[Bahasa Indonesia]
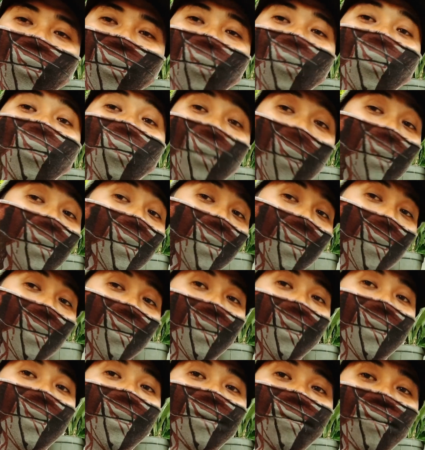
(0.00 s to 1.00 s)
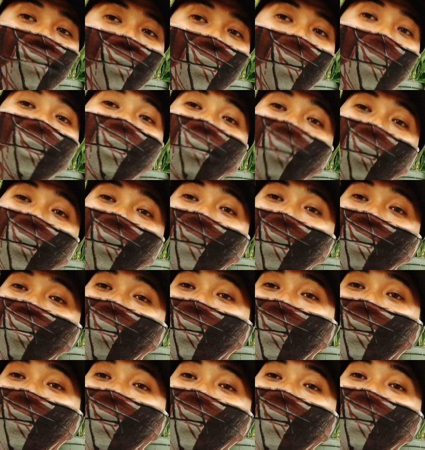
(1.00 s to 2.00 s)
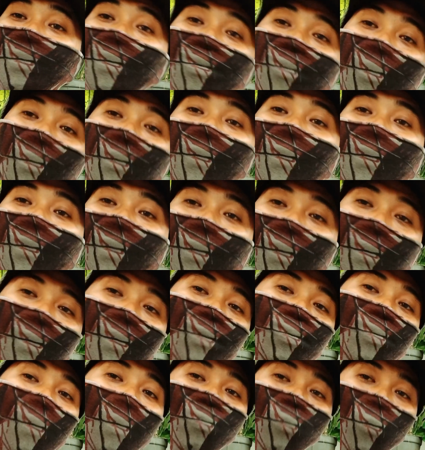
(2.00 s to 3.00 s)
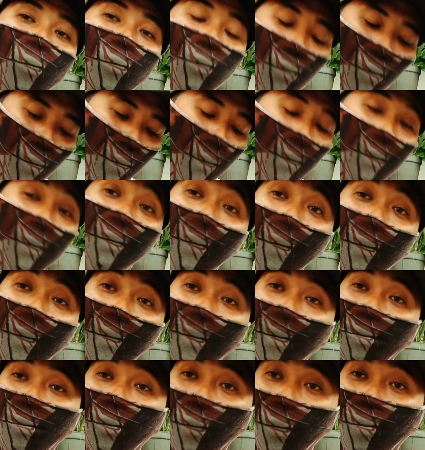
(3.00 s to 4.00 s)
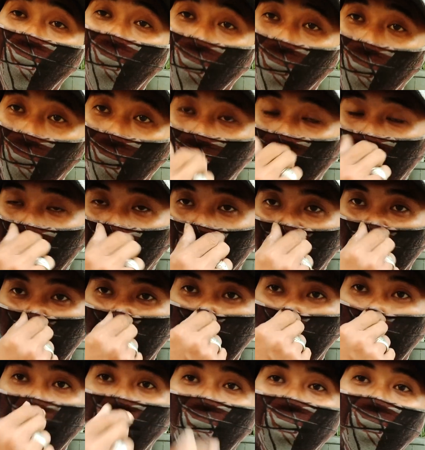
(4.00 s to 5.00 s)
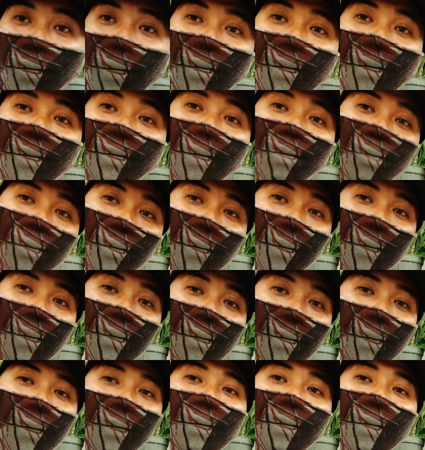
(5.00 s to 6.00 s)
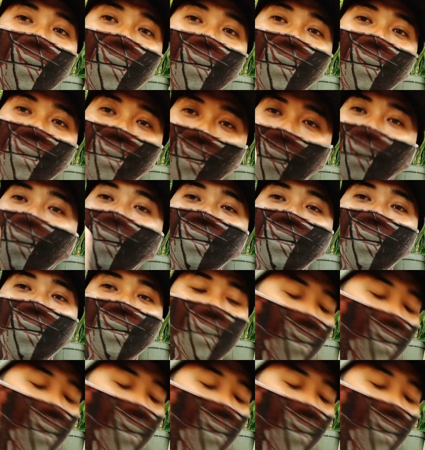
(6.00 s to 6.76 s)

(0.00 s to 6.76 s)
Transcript: tusuk sate saja ataupun kita buat sendiri sahabat dari bambu yang kita potong-potong kemudian kita bisa rangkai syaratnya